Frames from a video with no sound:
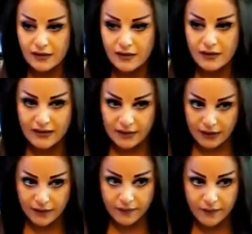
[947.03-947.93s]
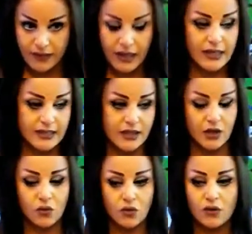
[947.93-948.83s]
تمام كثير
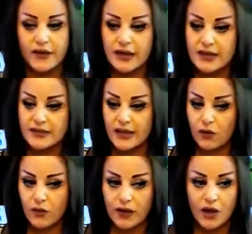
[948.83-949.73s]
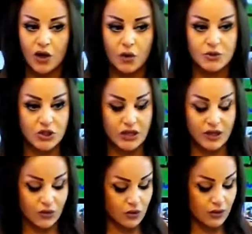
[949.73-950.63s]
حلو فكره كثير حلوه
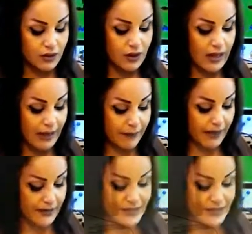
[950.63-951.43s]
بتشكركم حبينا درس